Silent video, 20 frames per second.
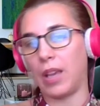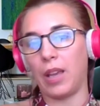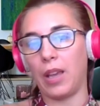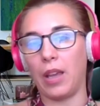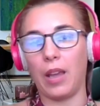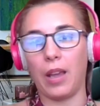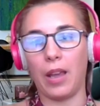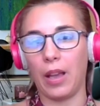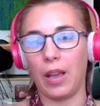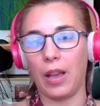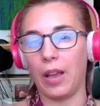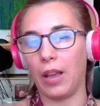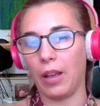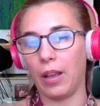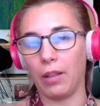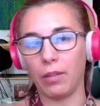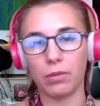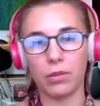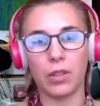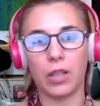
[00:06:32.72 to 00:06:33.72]

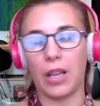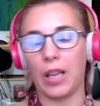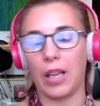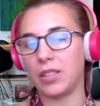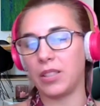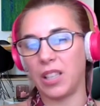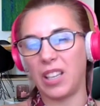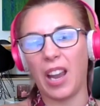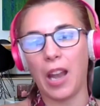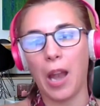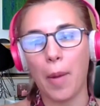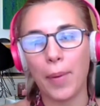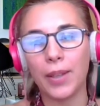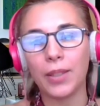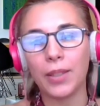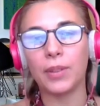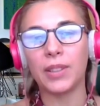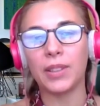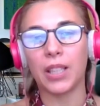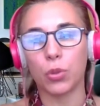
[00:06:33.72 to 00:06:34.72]
que, que
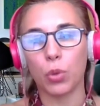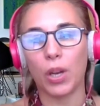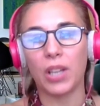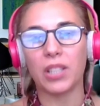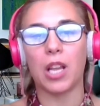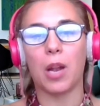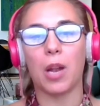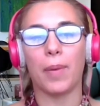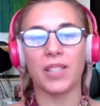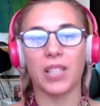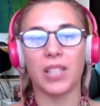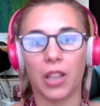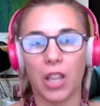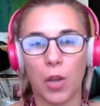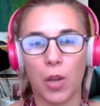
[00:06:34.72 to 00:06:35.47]
generalmente suele ser el más